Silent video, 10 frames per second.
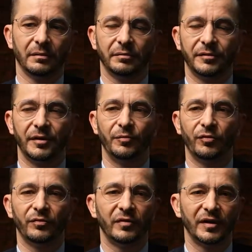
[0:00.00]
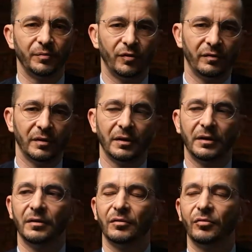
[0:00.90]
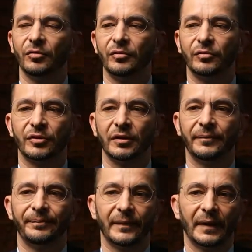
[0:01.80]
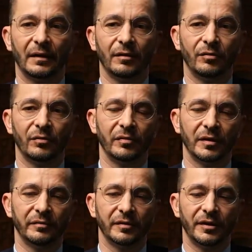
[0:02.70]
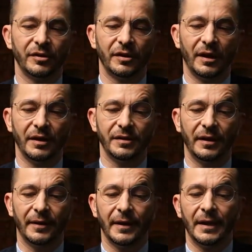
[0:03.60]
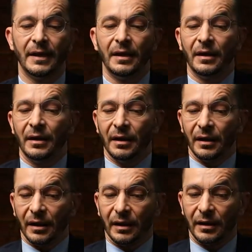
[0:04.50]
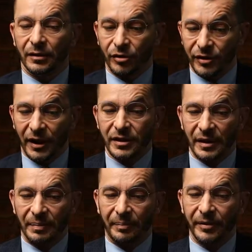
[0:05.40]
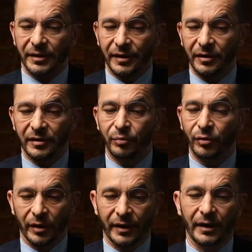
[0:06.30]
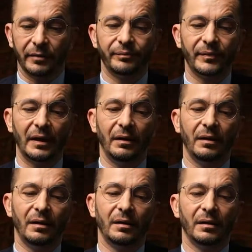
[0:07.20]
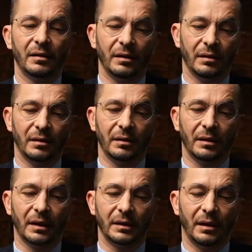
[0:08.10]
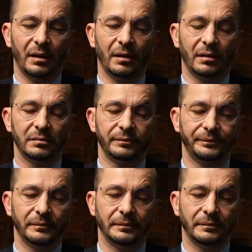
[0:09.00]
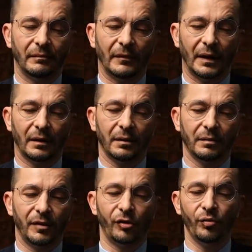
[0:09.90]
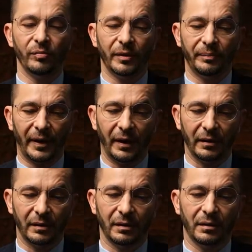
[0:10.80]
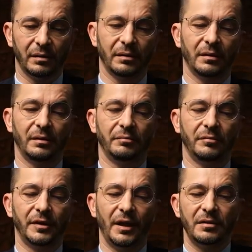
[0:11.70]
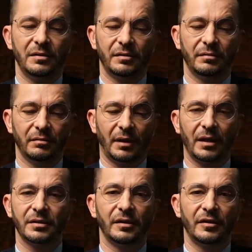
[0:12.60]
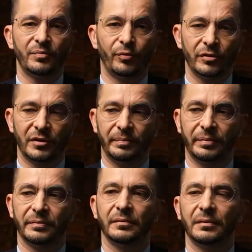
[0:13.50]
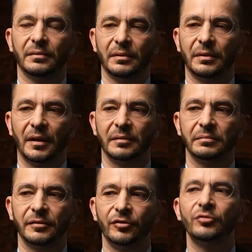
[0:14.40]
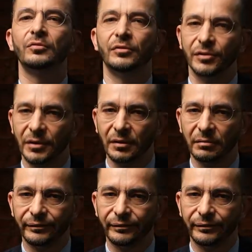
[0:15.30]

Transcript: 7-8 э, года уже нового этого тысячелетия. А, то есть разные попытки сборки. И э, когда мы думаем про это, есть разный способ как бы, дискуссии.